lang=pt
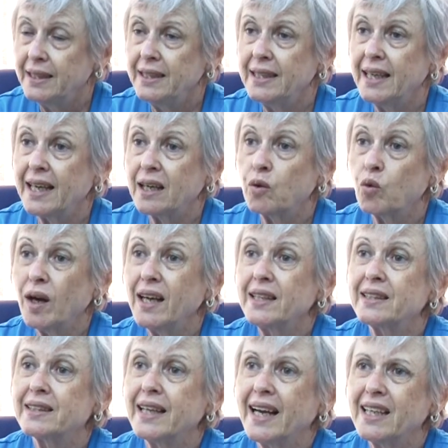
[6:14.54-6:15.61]
E a
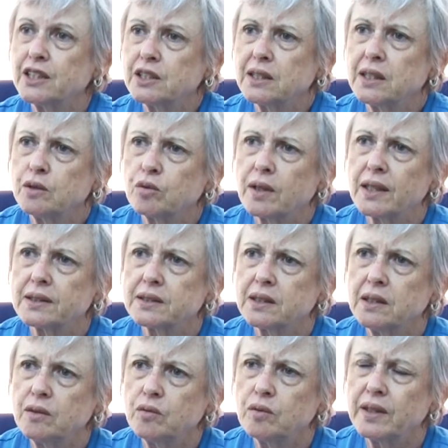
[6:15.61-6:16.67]
qualidade da
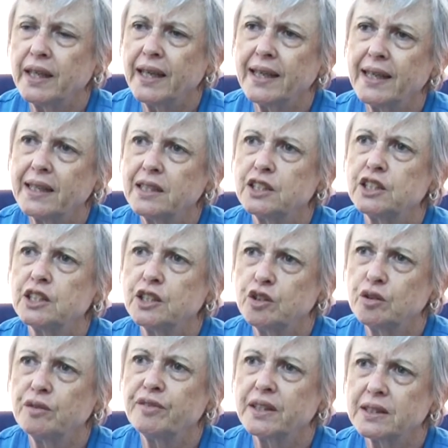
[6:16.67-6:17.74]
educação é garantia
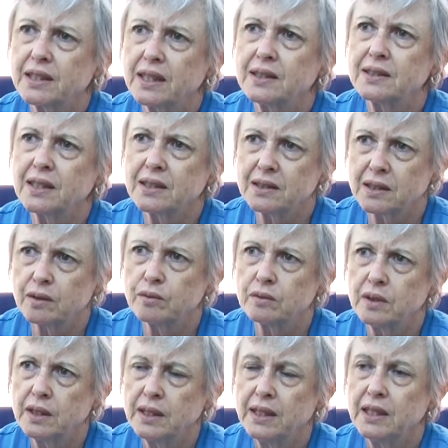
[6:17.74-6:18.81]
de universalização.
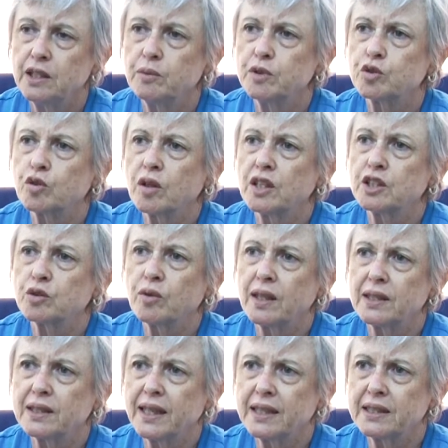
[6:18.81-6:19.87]
Uma escola de
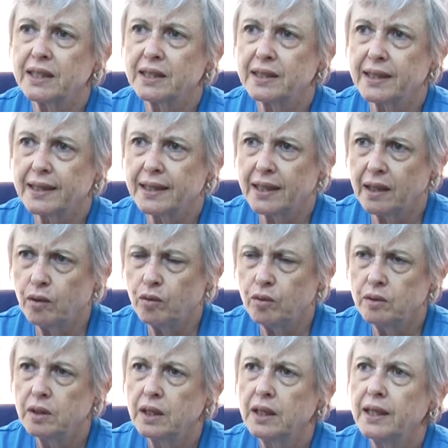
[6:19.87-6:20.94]
qualidade é
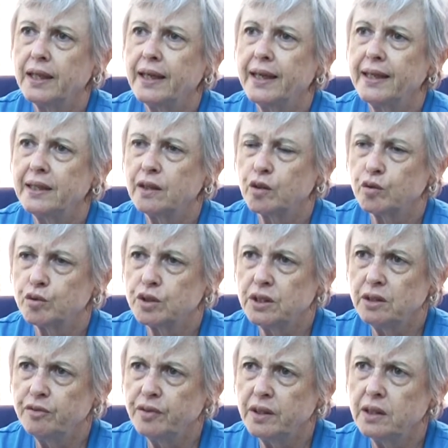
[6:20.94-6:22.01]
integral, é
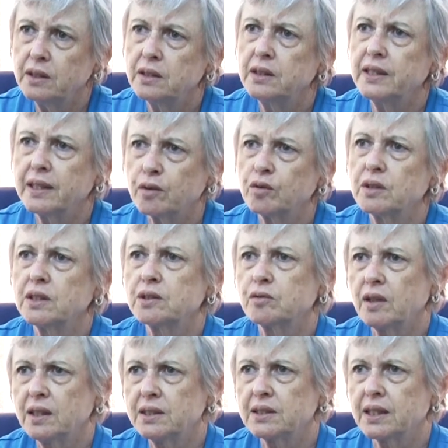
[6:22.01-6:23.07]
inclusiva e é
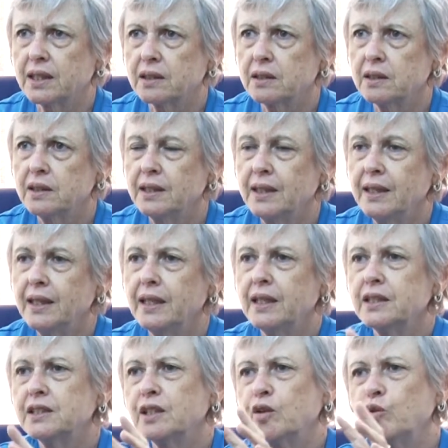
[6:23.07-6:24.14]
contextualizada.
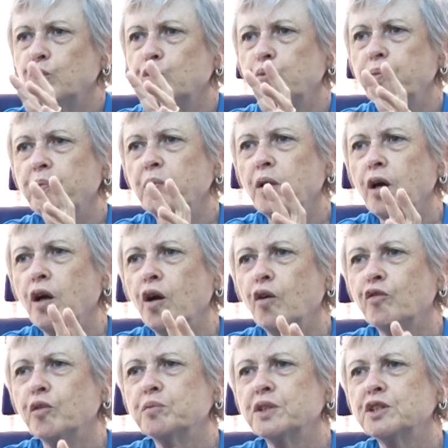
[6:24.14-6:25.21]
Esse é o,
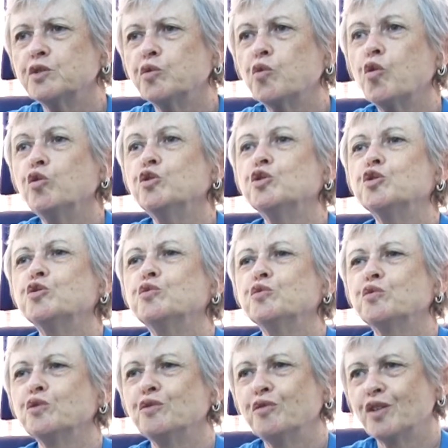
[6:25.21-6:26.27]
vamos dizer assim, o
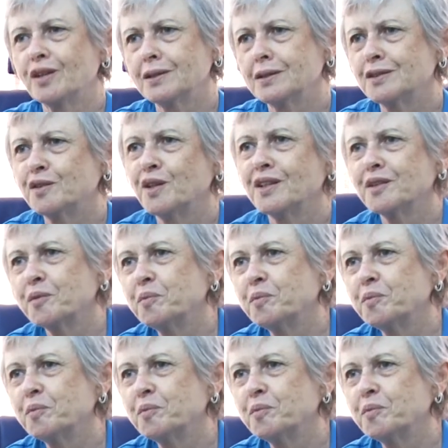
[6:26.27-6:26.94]
conjunto do Fora da Escola Não